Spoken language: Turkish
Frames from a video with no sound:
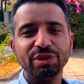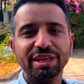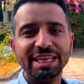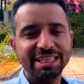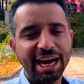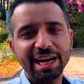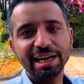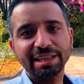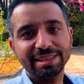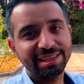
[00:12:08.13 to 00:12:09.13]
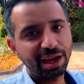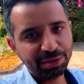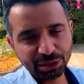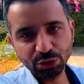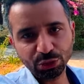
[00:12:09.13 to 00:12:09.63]
Bunları hikayeleri de
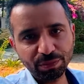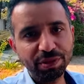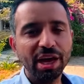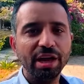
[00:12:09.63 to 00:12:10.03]
sabitliyorum.